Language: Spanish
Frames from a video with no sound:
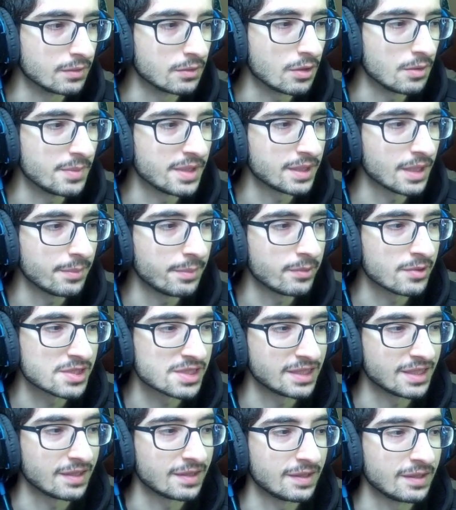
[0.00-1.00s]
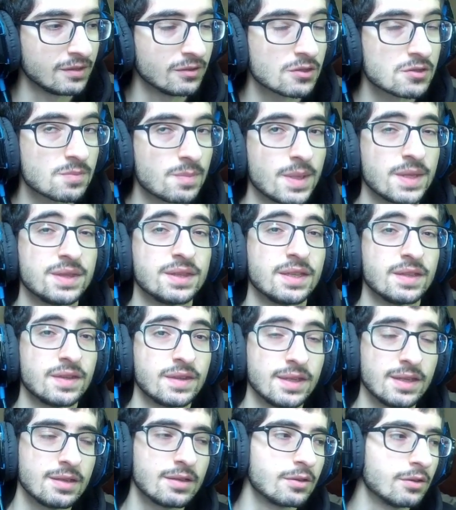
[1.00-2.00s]
Comienza por
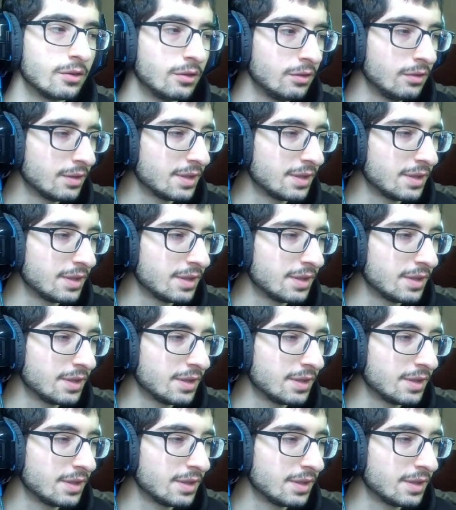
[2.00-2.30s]
725